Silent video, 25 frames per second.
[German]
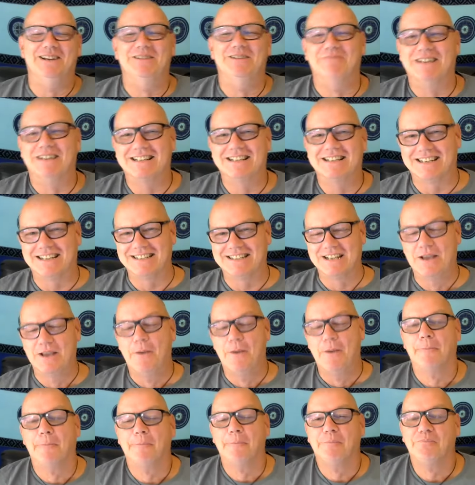nimmersatt.
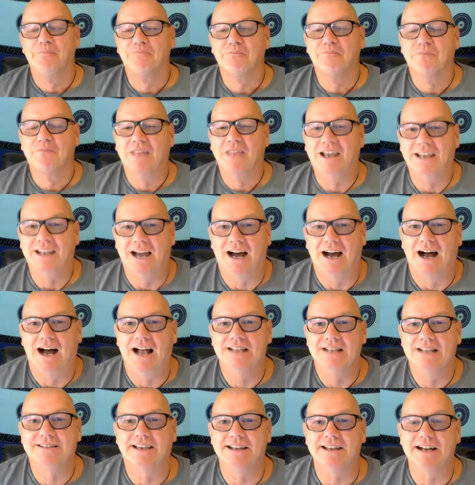Ja,
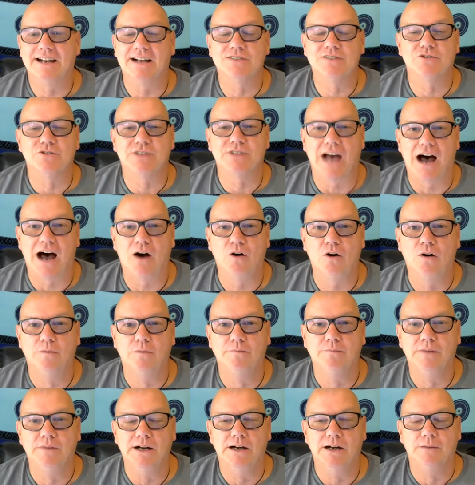es geht also
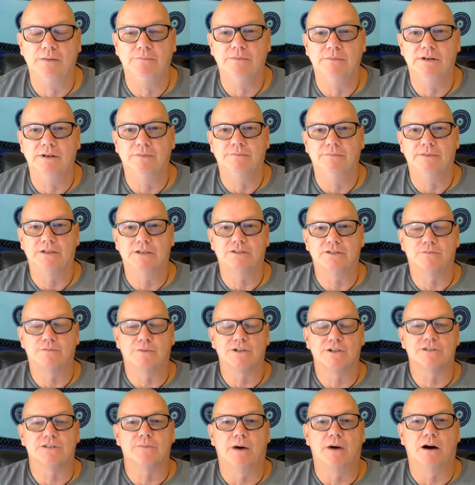darum, ähm, ähm, ich
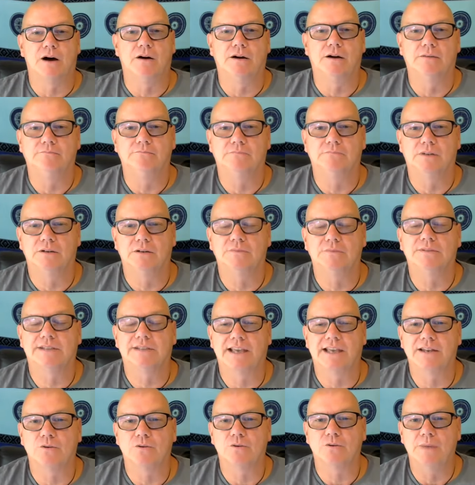möchte mal, ähm, es
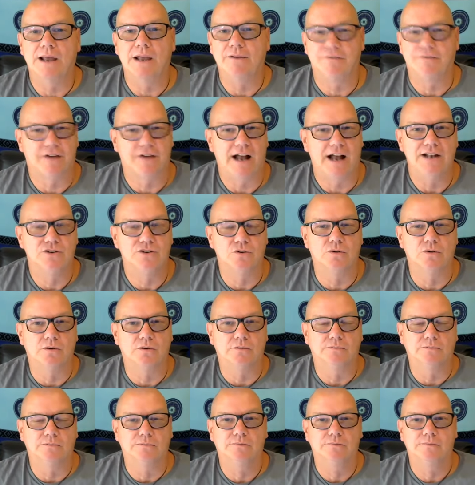geht um
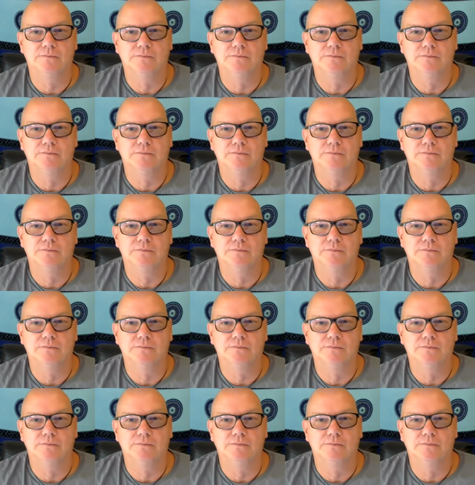Entfaltung.